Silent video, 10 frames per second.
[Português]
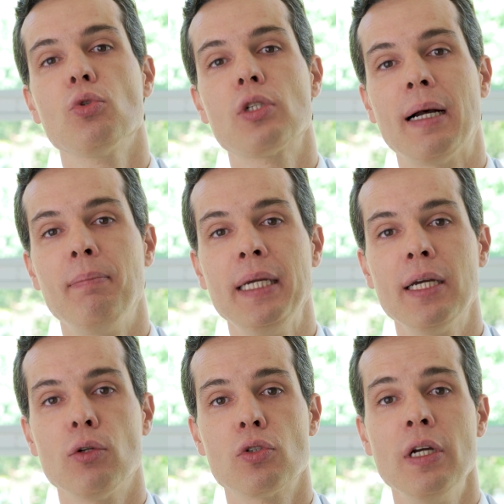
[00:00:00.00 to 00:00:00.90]
dos
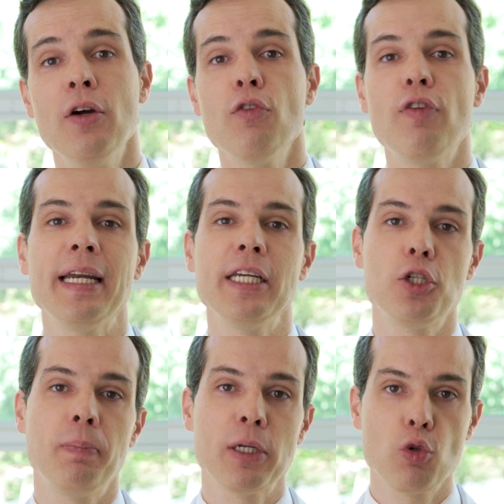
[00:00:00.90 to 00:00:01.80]
cabelos varia
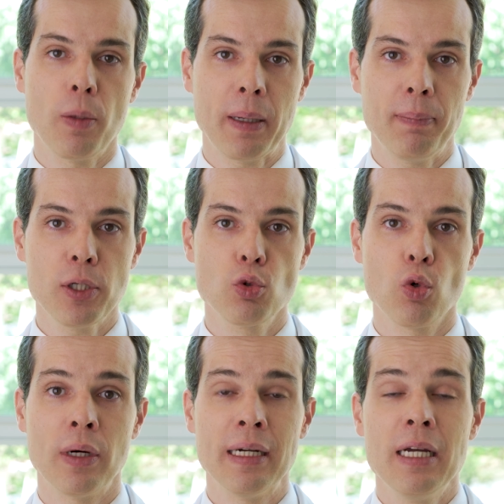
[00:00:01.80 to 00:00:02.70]
de pessoa para
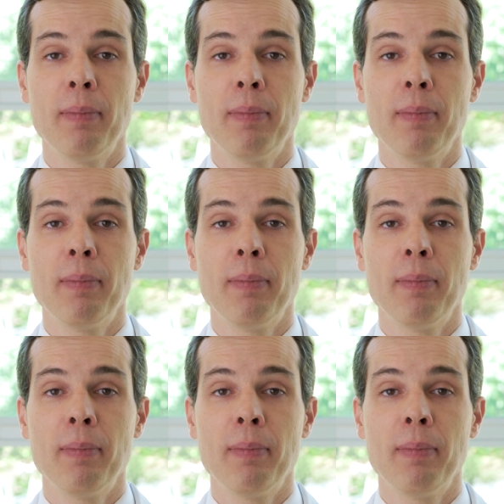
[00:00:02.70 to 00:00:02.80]
pessoa,